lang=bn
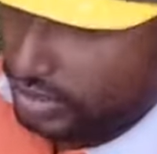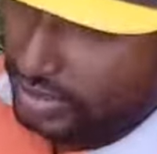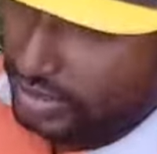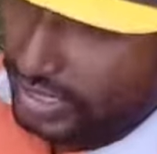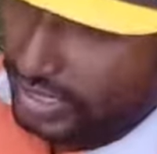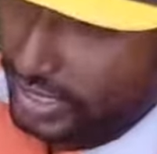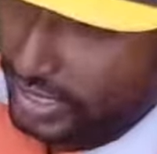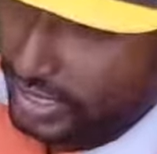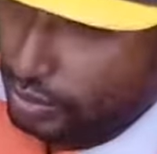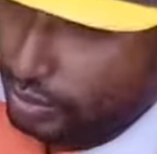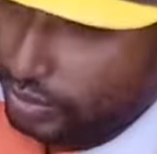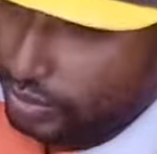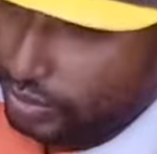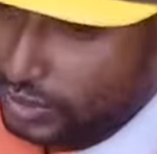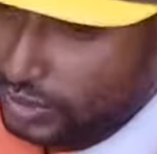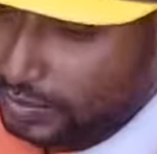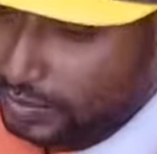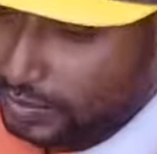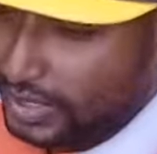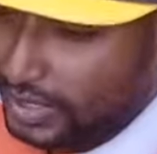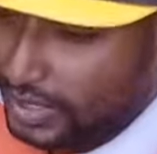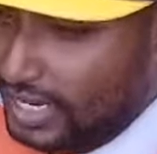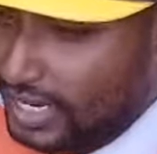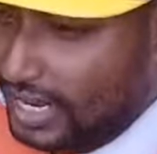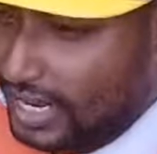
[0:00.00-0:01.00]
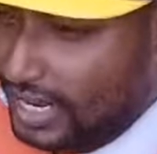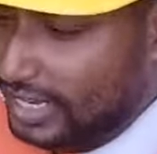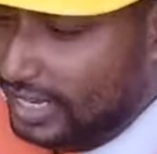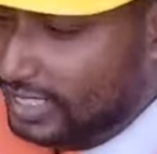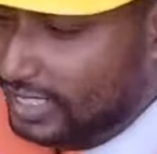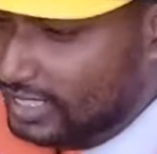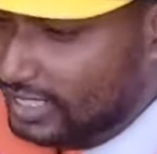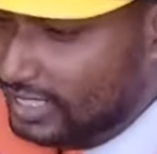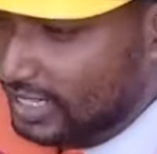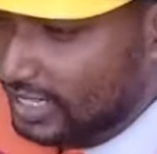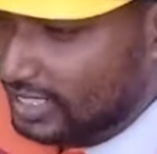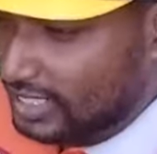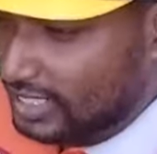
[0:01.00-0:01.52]
একটু স্পিডে গাড়িটা
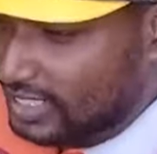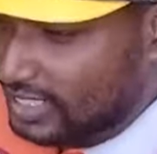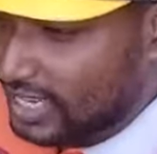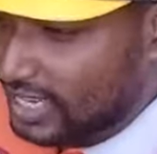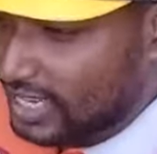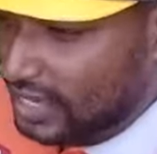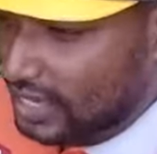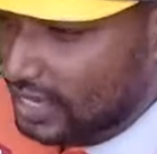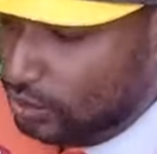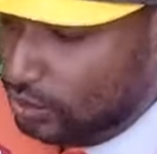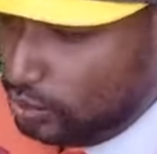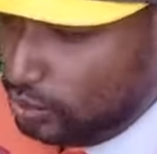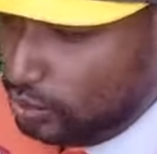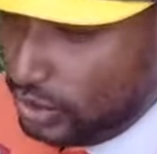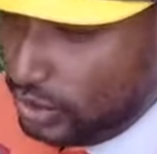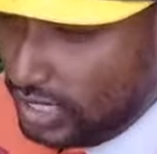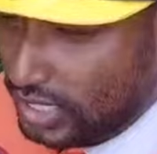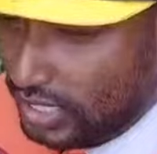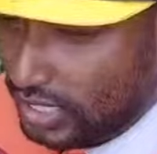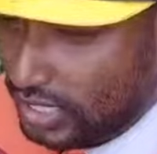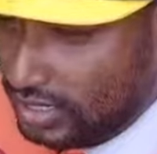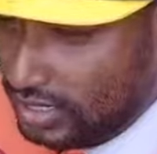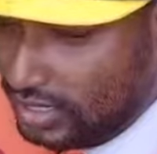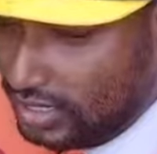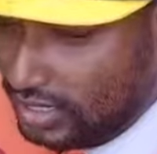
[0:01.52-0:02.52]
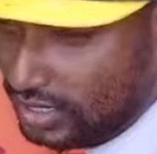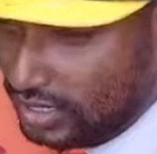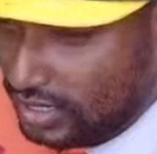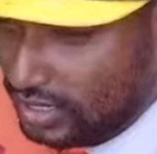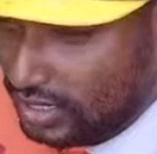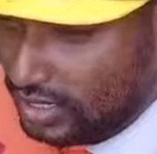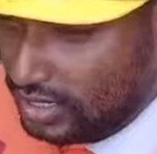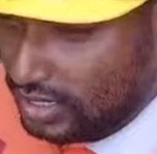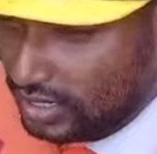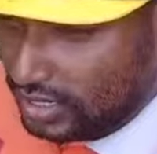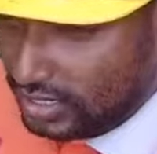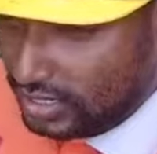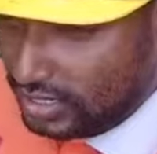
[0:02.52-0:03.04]
চালিয়েছি আর একটু হইলে
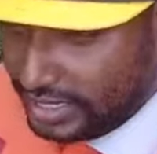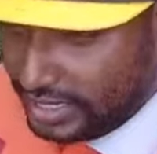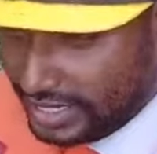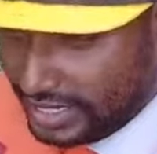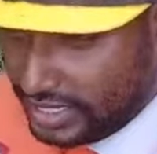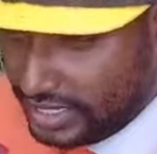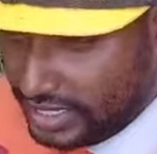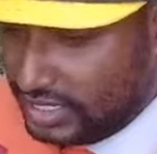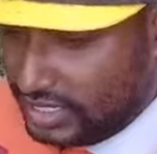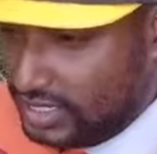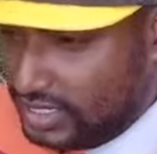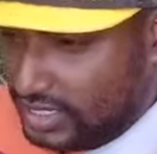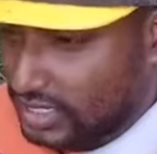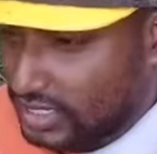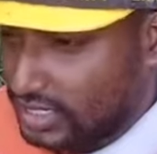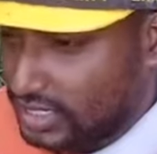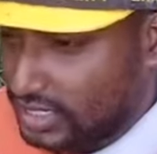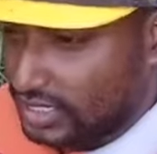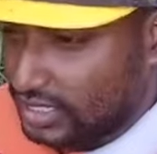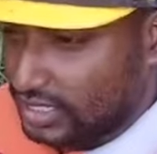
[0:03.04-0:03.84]
দেখা যাচ্ছে